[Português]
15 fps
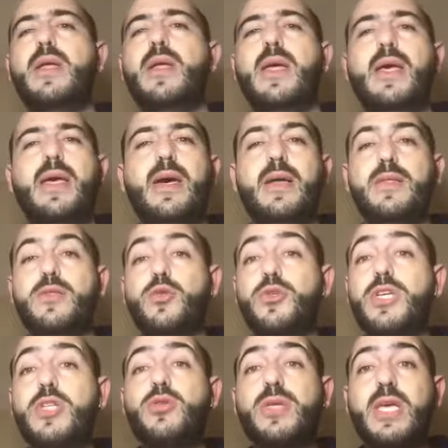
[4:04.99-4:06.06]
é, do
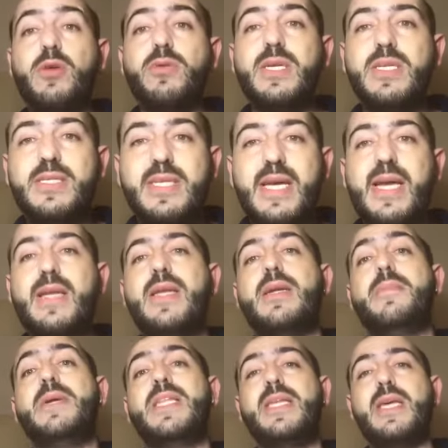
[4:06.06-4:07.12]
jeito que eu quiser, na
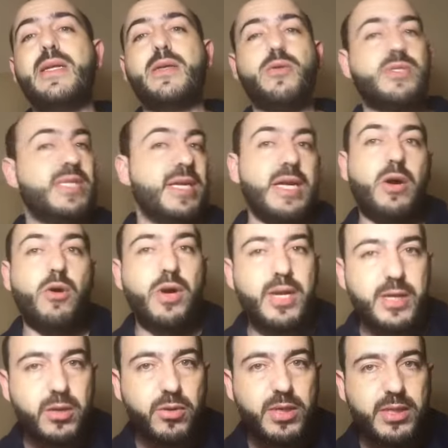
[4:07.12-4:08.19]
maneira que eu quiser, na hora
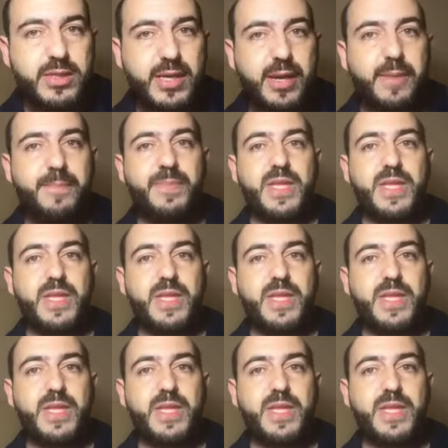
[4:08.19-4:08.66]
que eu quiser.